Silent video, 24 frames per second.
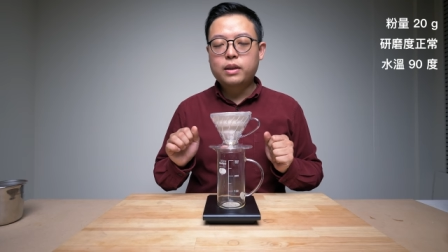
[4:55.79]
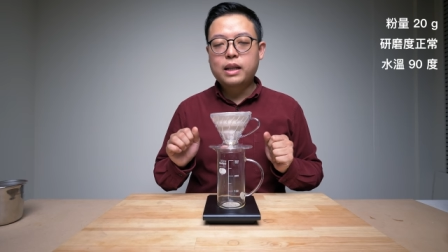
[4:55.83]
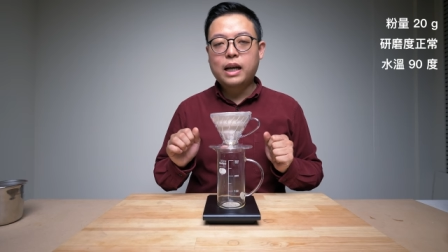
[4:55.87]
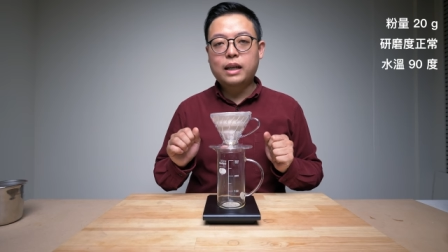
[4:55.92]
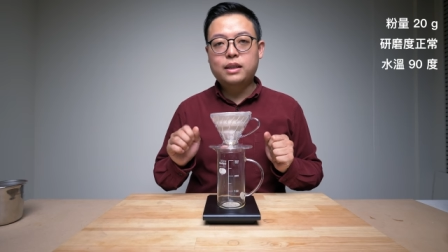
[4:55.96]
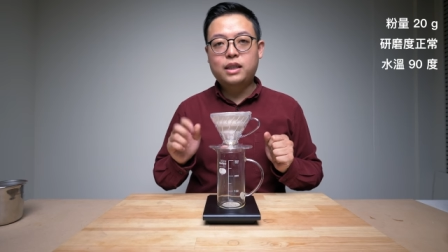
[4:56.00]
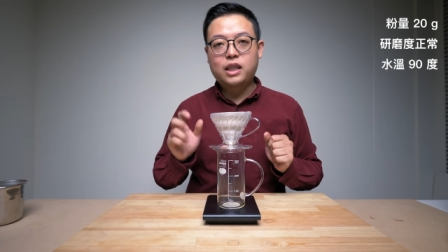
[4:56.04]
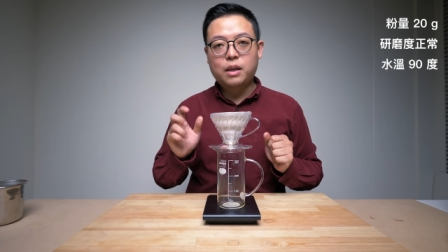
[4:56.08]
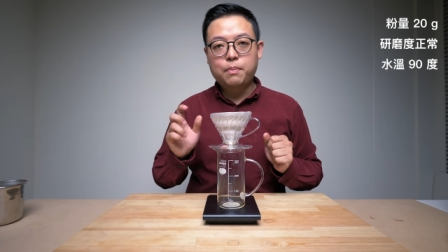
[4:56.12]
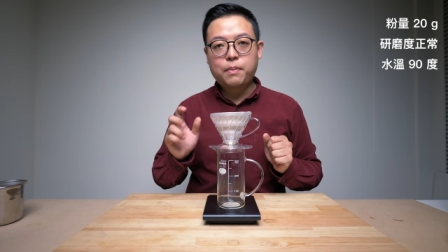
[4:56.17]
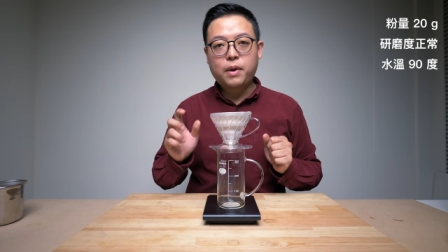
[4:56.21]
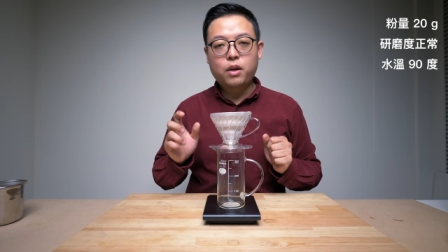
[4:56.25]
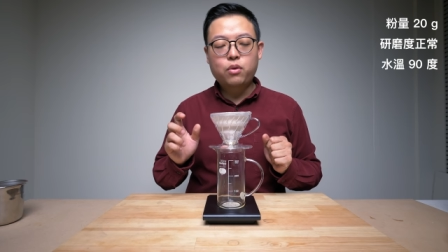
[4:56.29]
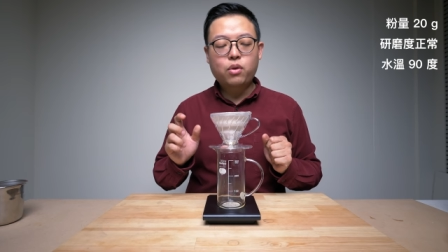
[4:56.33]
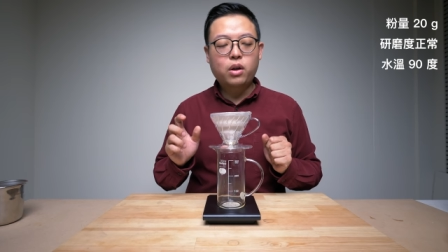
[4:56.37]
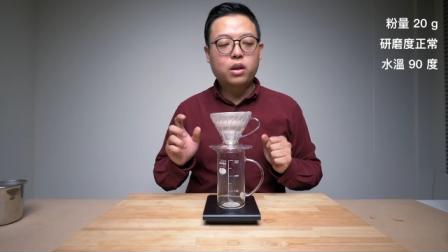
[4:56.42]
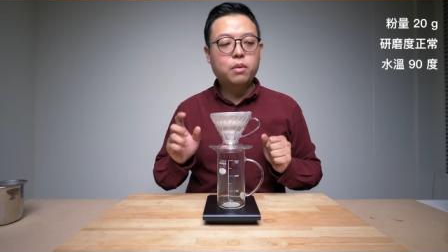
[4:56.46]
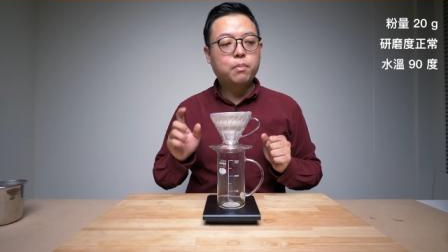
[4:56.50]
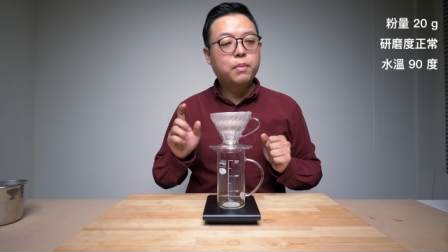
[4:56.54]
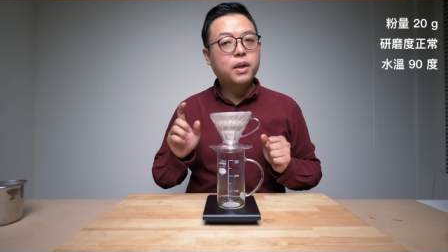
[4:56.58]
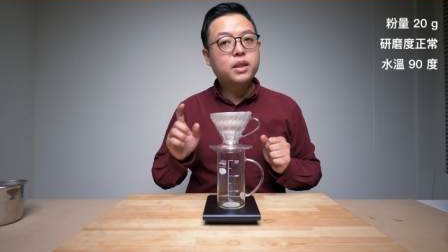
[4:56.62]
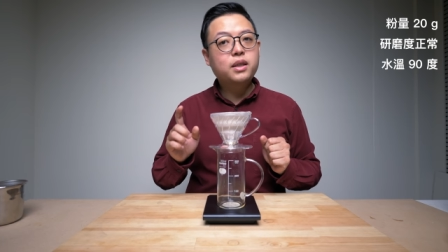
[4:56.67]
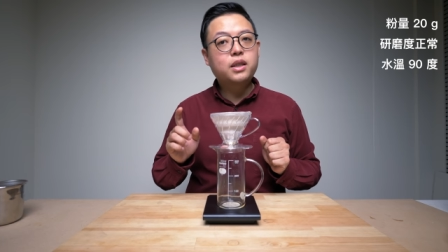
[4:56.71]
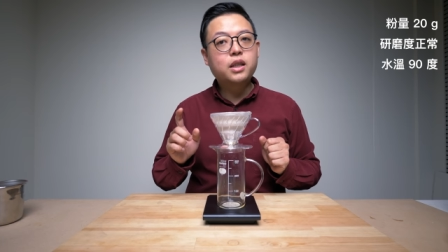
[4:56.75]
那前半段
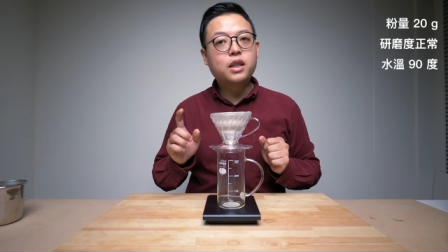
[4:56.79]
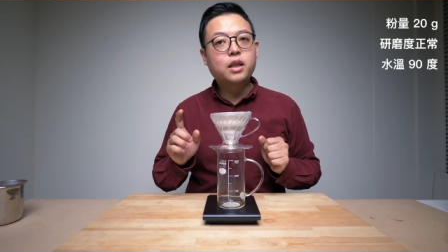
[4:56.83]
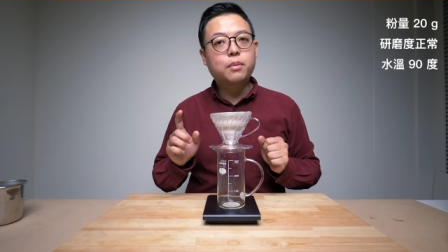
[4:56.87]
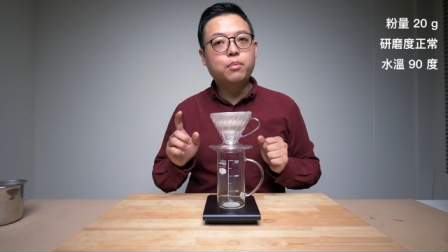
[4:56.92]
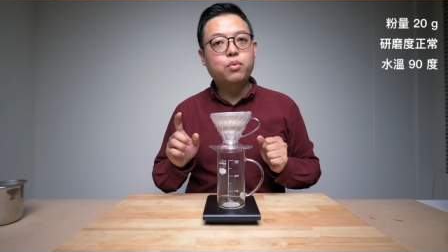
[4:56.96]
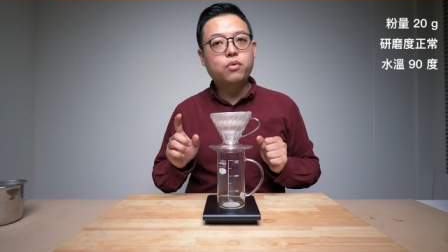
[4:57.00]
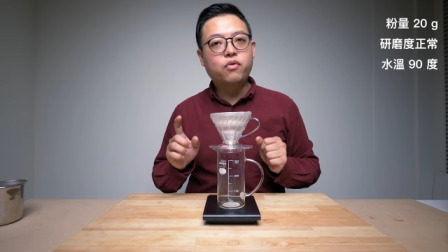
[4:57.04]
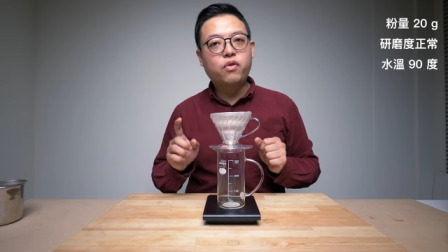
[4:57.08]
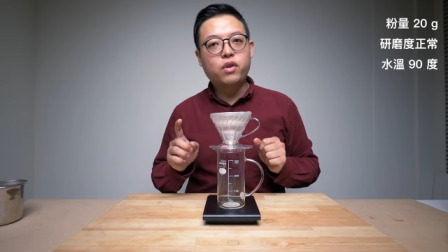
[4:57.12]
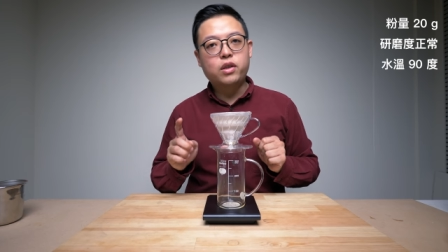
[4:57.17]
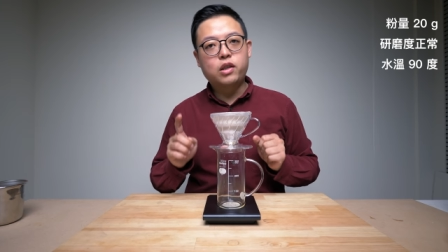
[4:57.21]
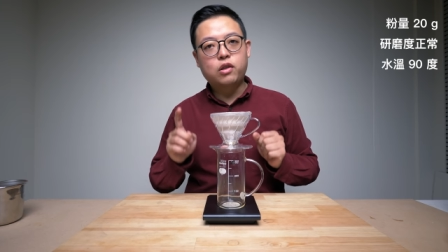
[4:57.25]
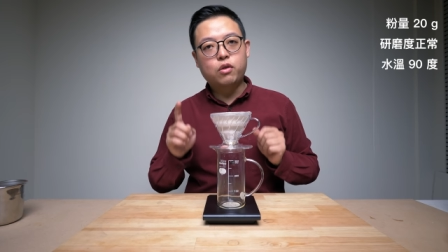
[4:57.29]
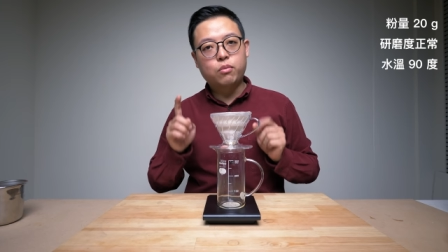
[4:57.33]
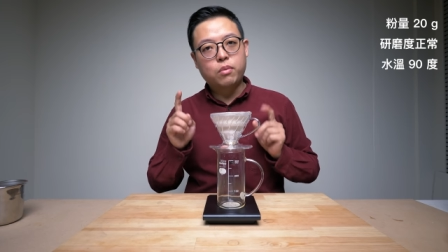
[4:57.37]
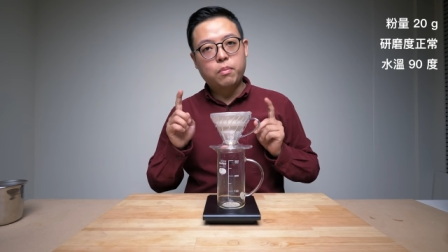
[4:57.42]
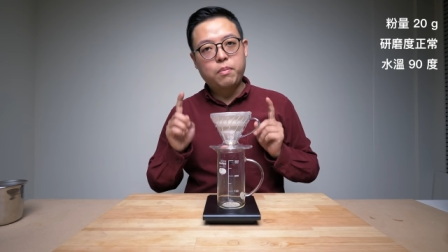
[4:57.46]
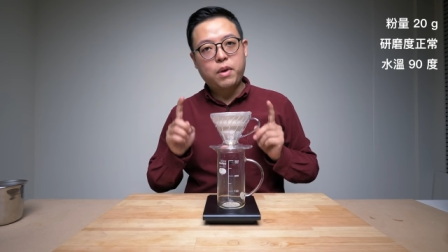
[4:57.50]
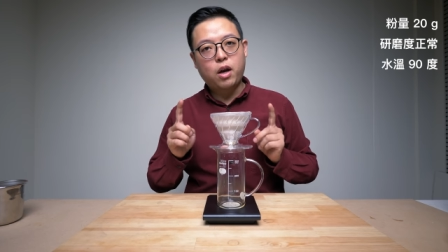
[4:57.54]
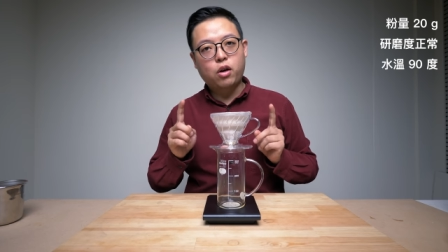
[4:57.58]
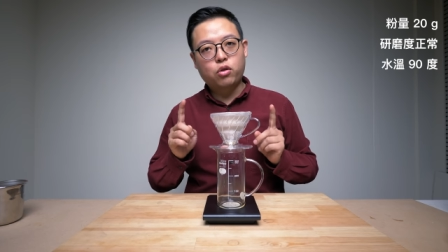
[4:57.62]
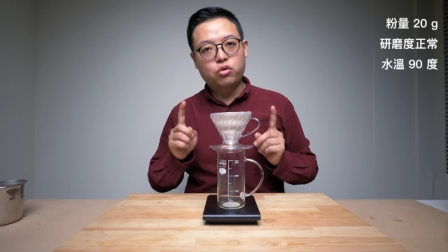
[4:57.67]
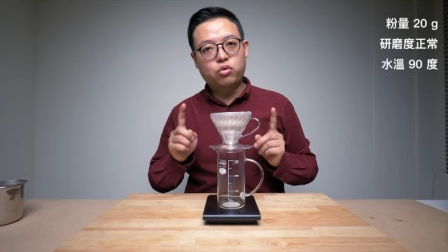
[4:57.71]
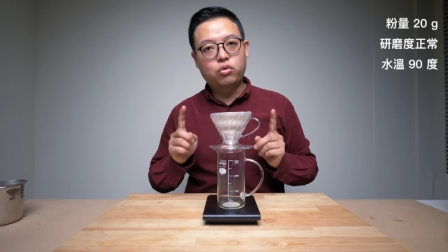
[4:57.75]
的闷蒸的部分呢，我们
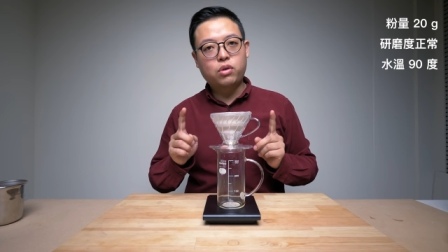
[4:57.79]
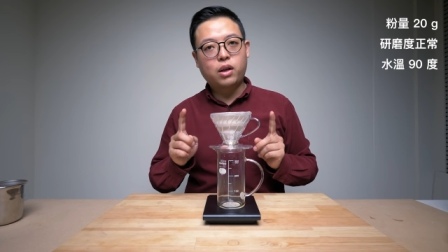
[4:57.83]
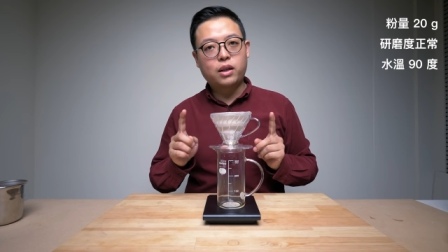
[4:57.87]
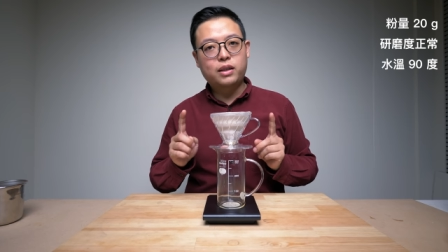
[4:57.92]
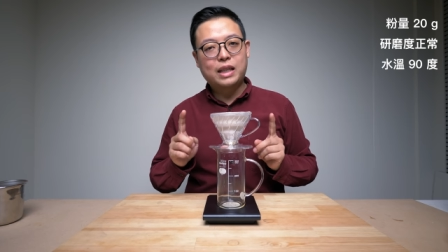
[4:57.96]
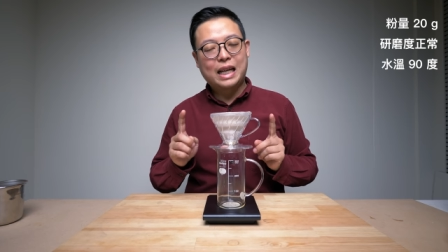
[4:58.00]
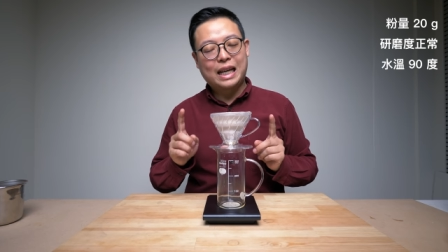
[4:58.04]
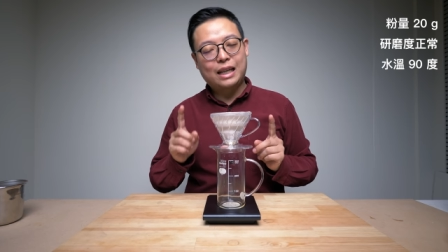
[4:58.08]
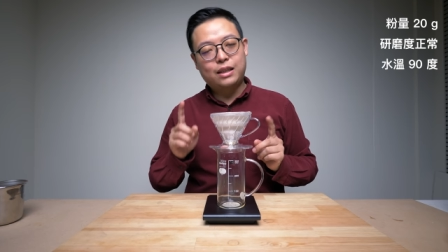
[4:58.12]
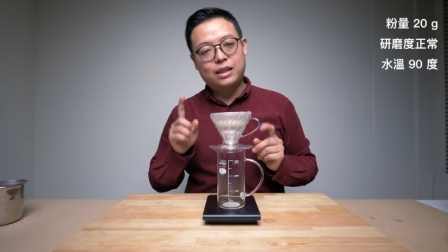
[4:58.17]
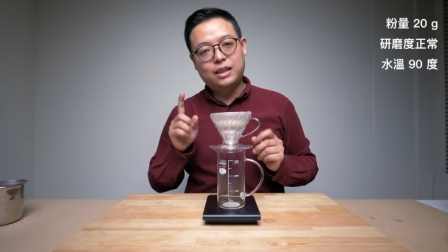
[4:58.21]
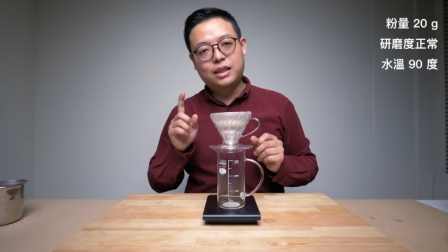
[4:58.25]
秒数要再